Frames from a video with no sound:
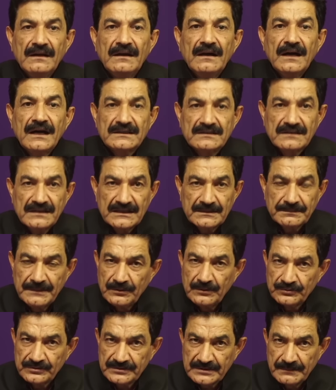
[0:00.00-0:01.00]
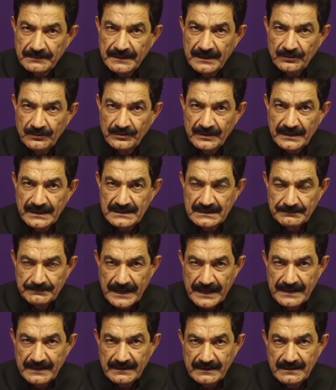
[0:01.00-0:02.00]
असलियत में उस समय उनके
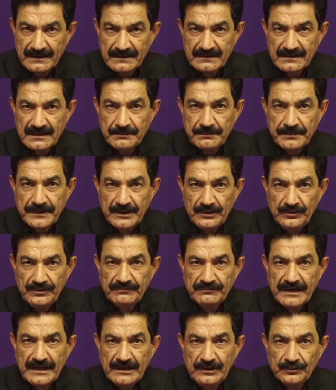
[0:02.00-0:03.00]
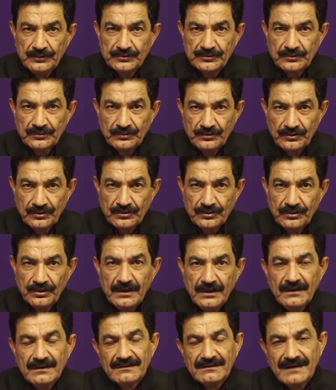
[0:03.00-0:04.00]
माइंड के अंदर पड़ी हुई वैल्यूज उनको
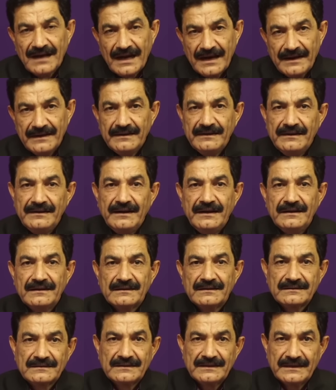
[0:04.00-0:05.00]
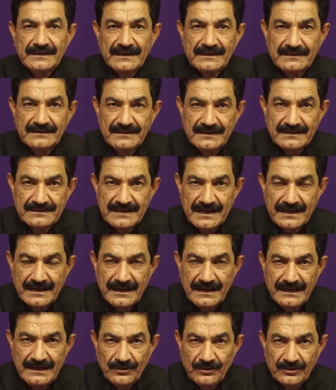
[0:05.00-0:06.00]
गाइड ही नहीं करती कि किधर जाना
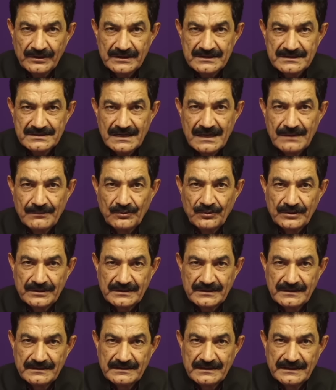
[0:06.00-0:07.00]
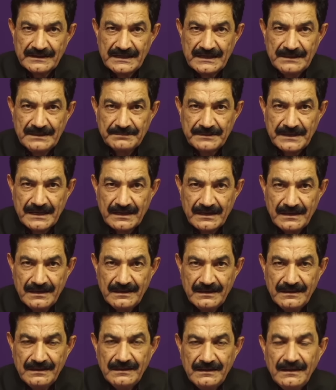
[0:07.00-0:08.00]
है और किस काम को कितनी जल्दी निपटाना
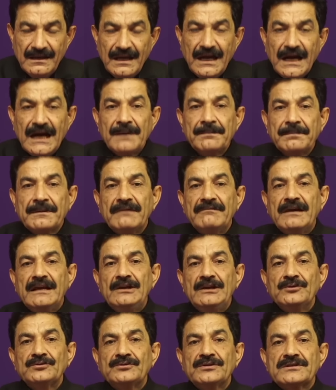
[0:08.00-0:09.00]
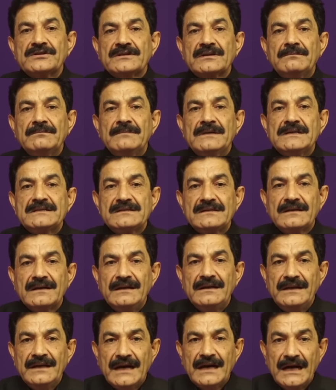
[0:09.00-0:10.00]
है आपका वैल्यू सिस्टम
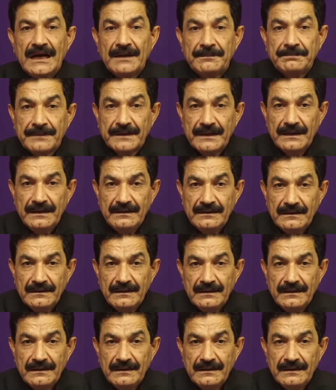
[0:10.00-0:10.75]
बेसिकली आपके लिए